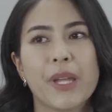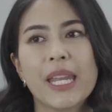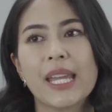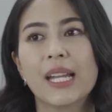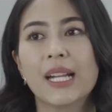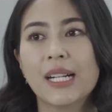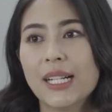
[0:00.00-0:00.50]
ไม่
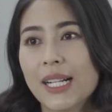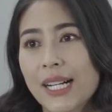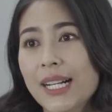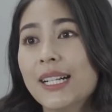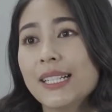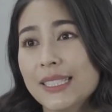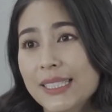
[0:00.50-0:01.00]
ได้
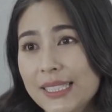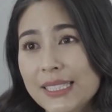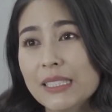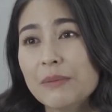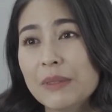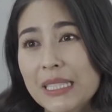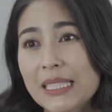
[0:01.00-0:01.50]
เขินที่
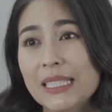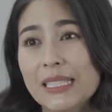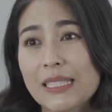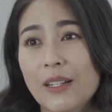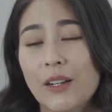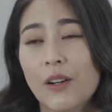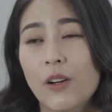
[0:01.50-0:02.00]
จะมา
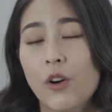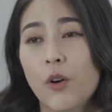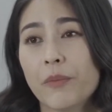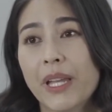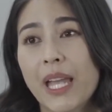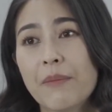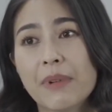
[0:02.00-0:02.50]
หอ
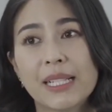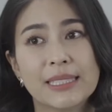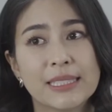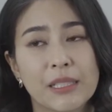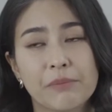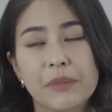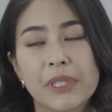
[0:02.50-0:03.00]
มแก้มกัน
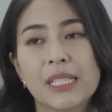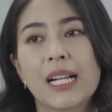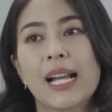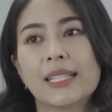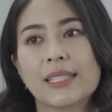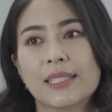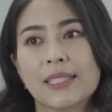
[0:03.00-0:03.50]
จับมือ
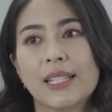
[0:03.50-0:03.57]
กัน